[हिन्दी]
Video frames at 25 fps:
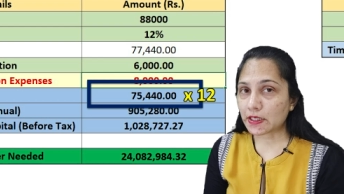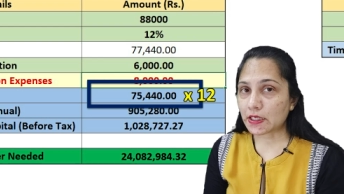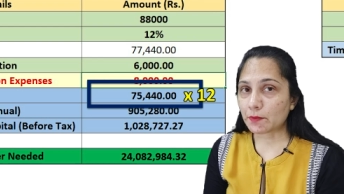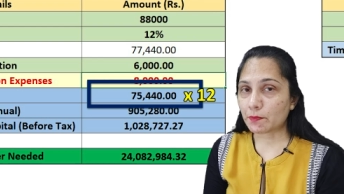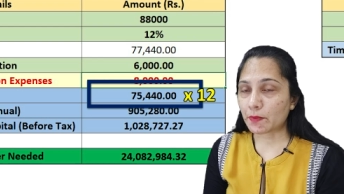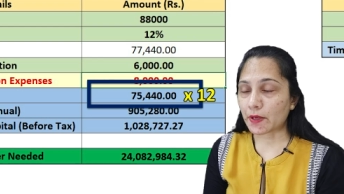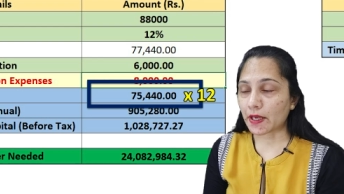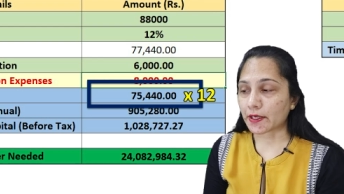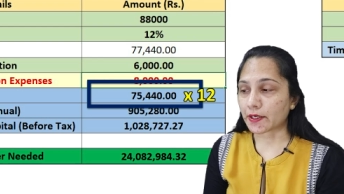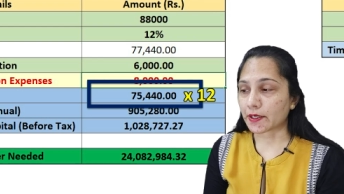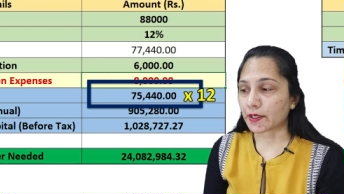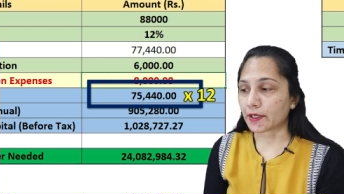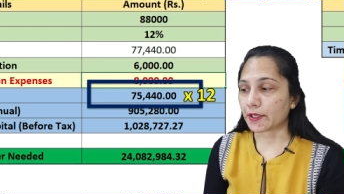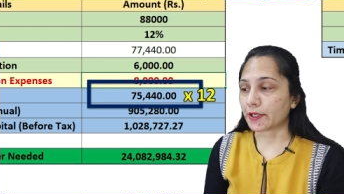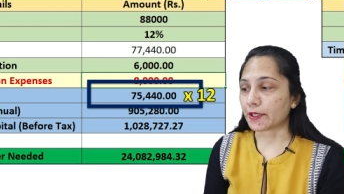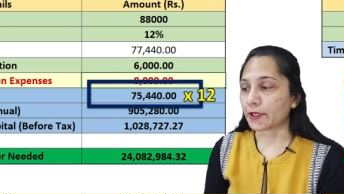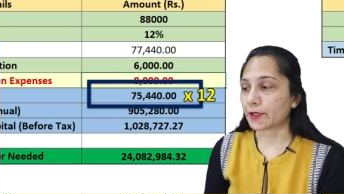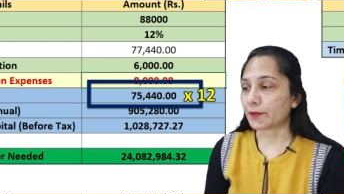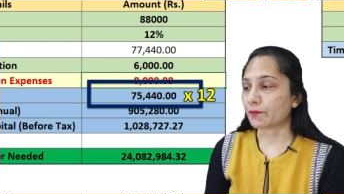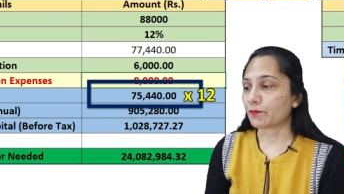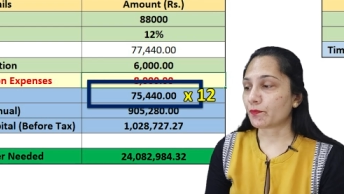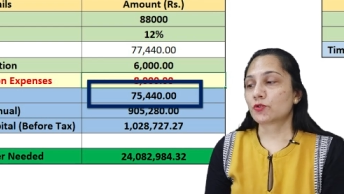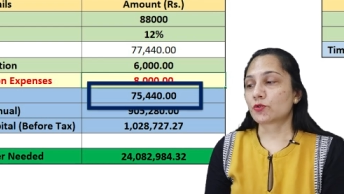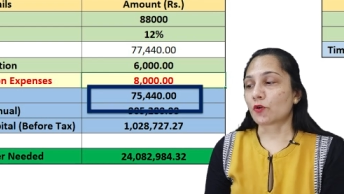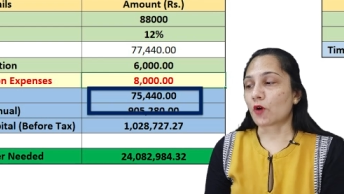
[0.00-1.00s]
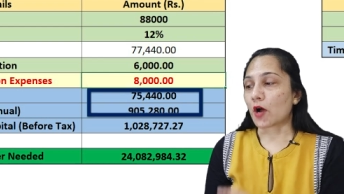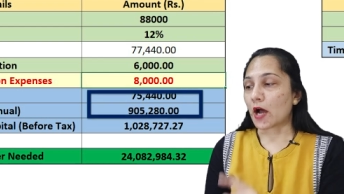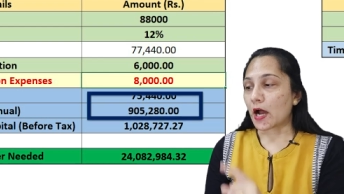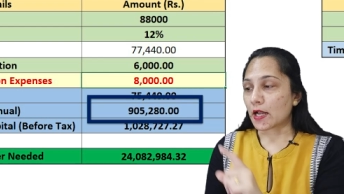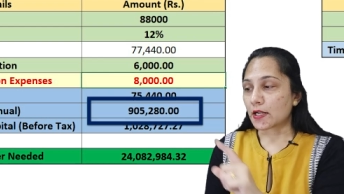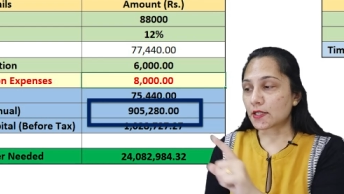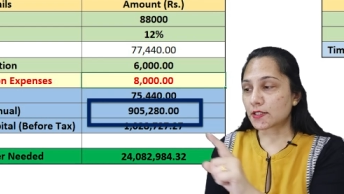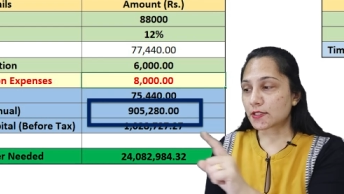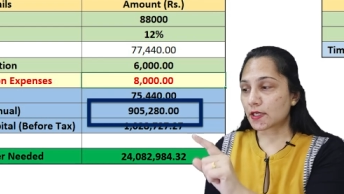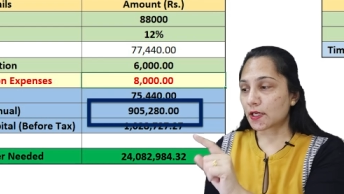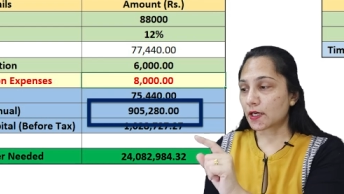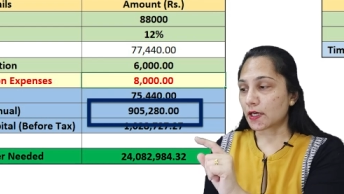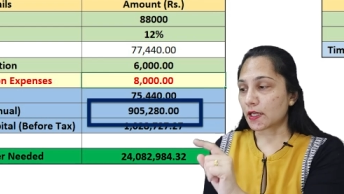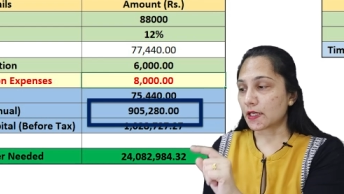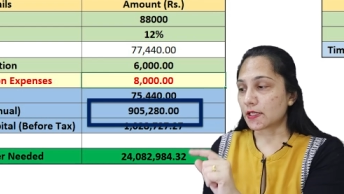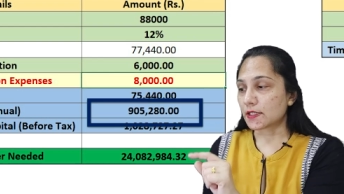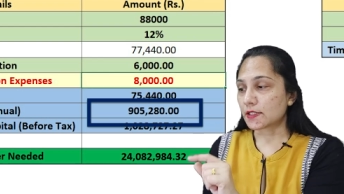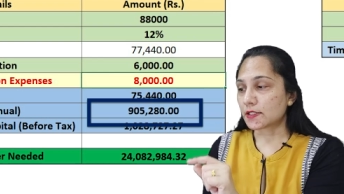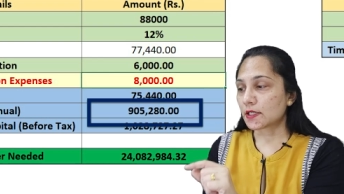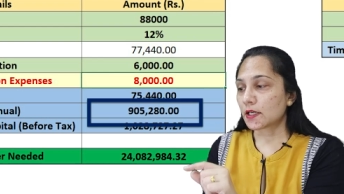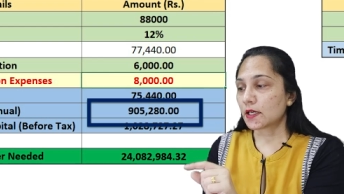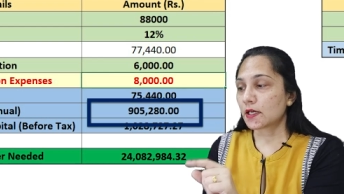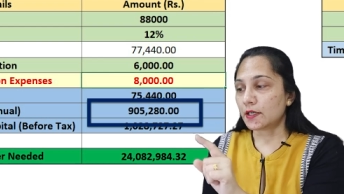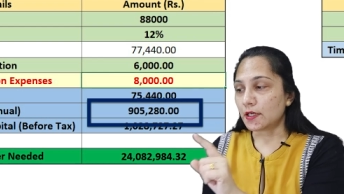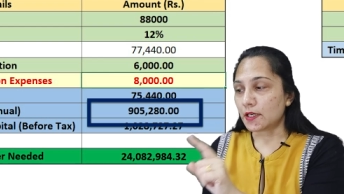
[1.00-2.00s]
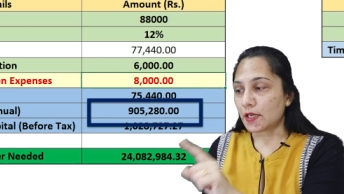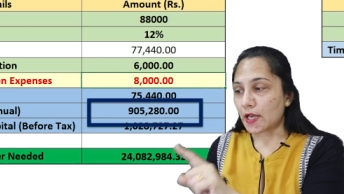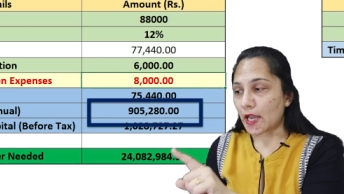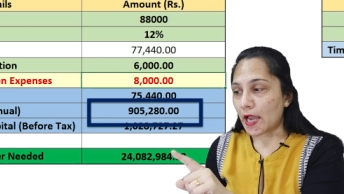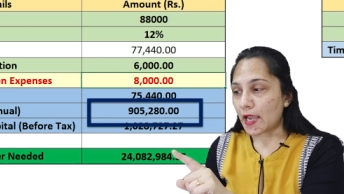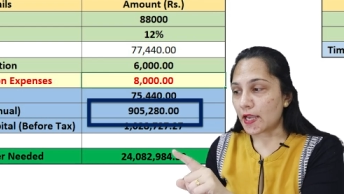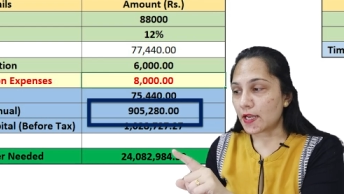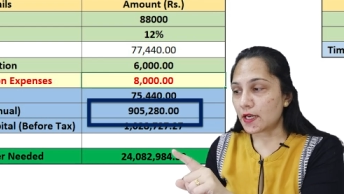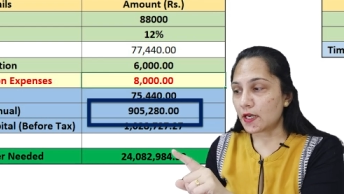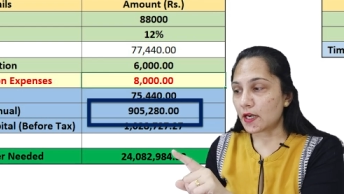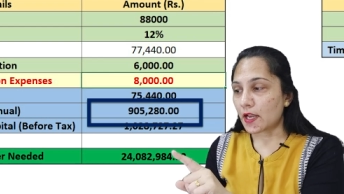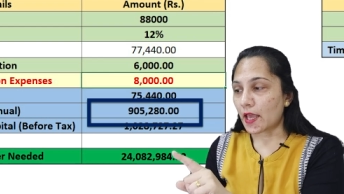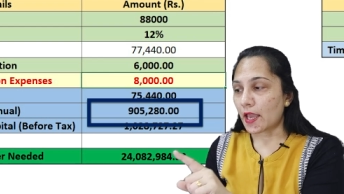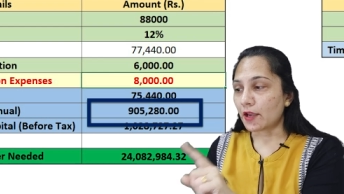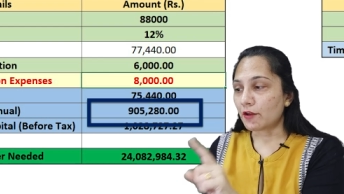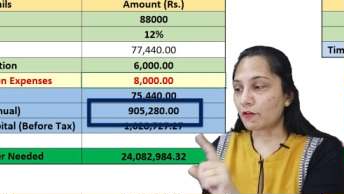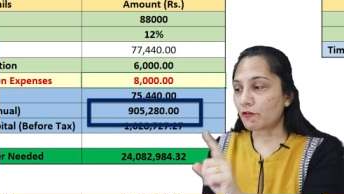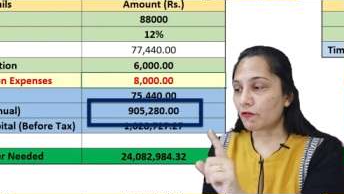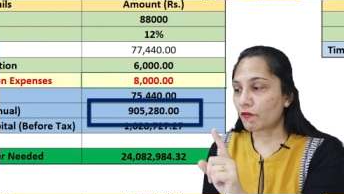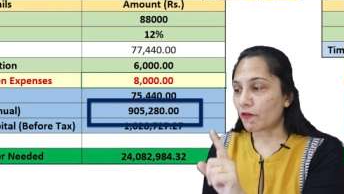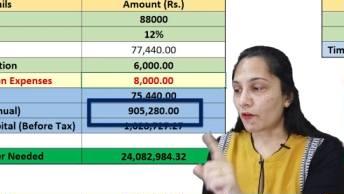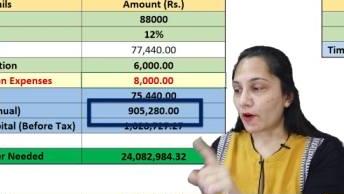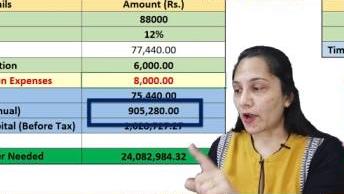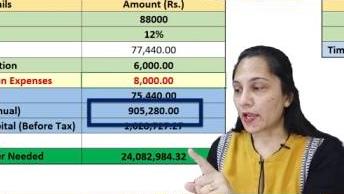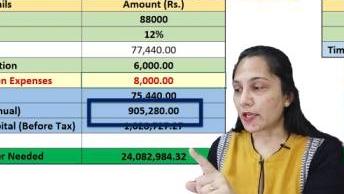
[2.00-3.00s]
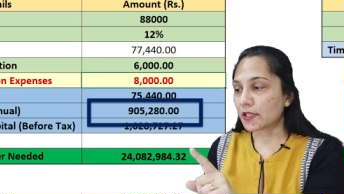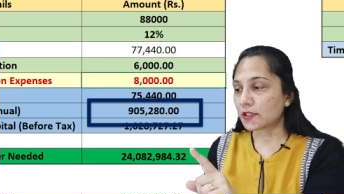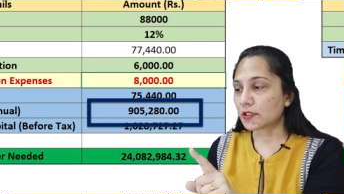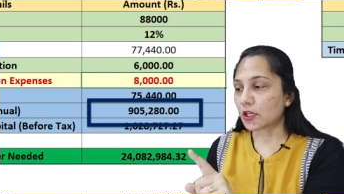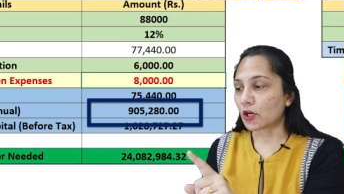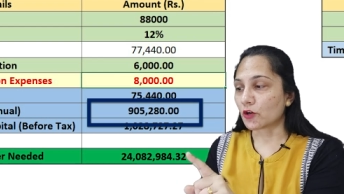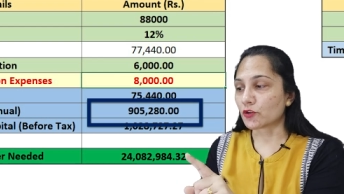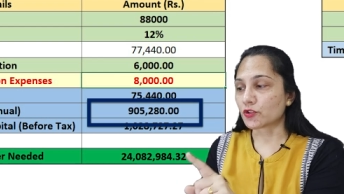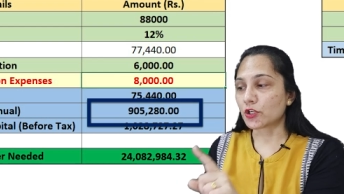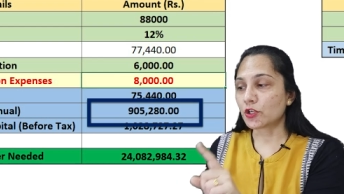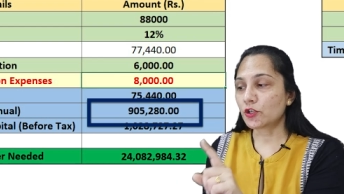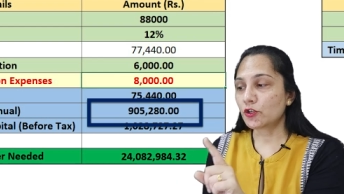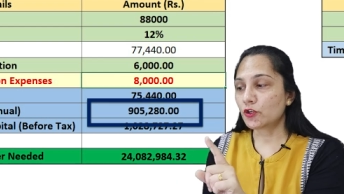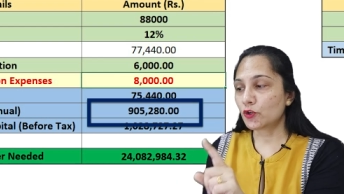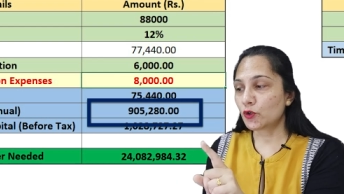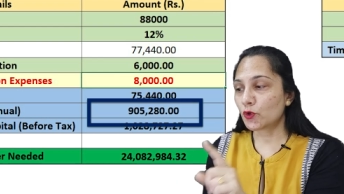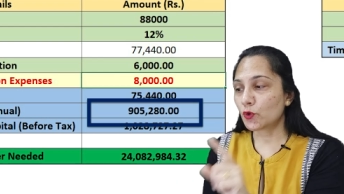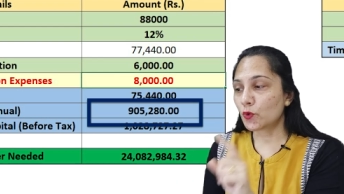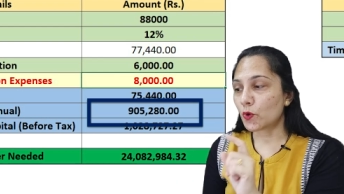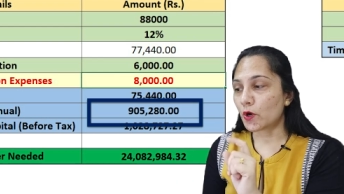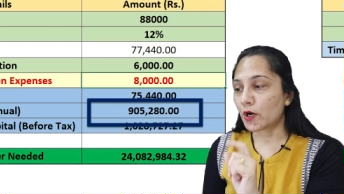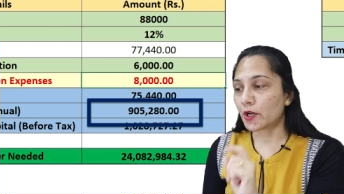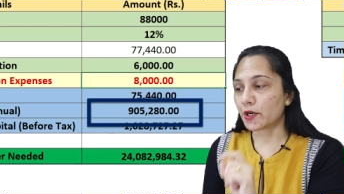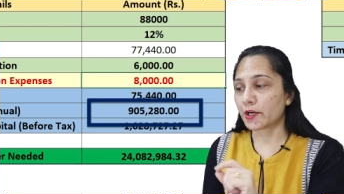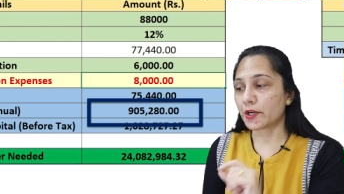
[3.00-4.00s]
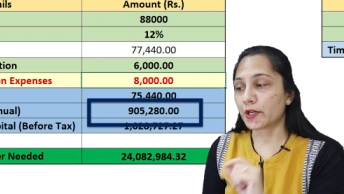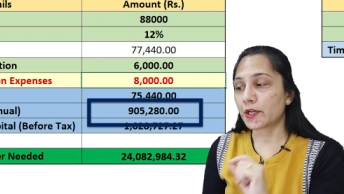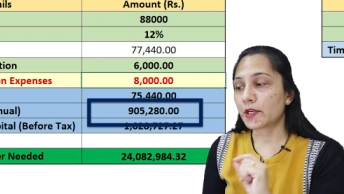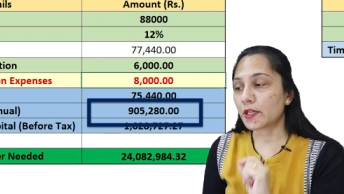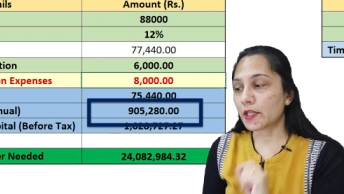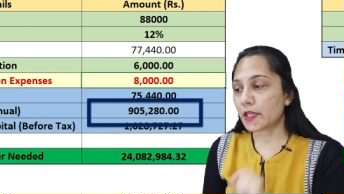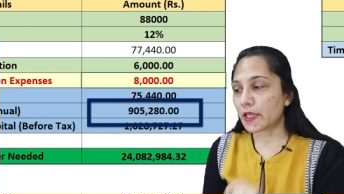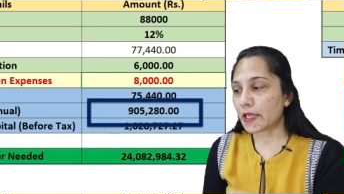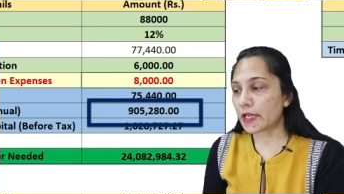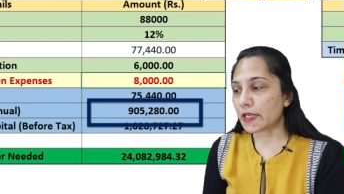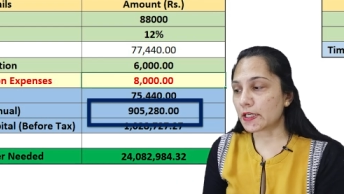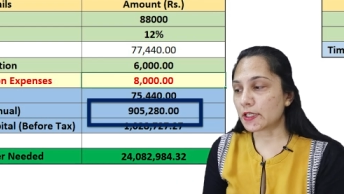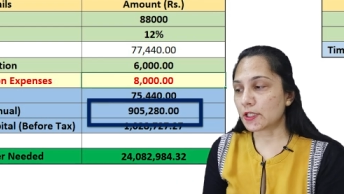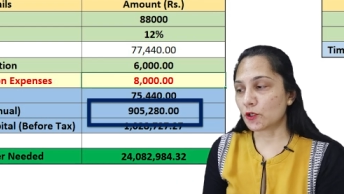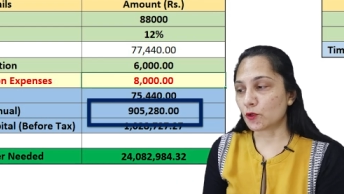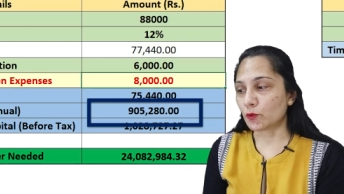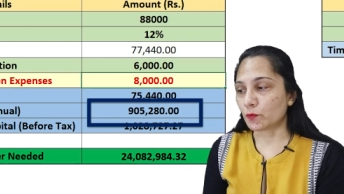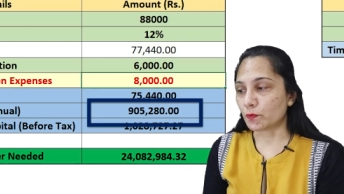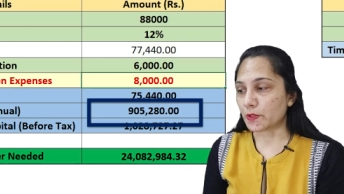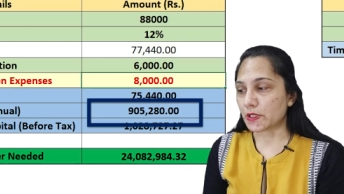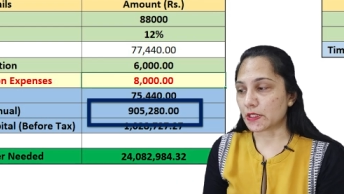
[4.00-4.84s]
मल्टीप्लाई करेंगे तो आंसर इज नाइन लैख फाइव 5,280